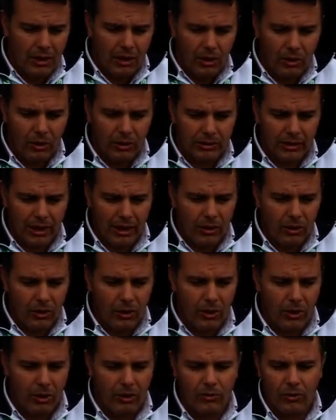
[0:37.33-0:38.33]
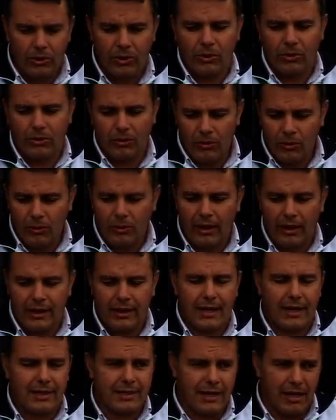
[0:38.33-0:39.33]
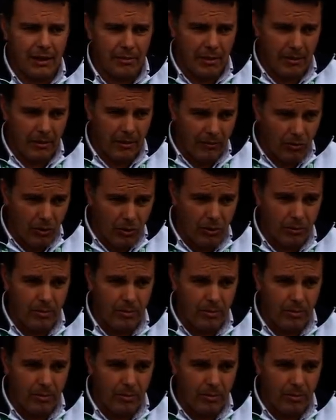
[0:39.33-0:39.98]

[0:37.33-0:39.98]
Oltre a loro voglio comunque ringraziare BMW,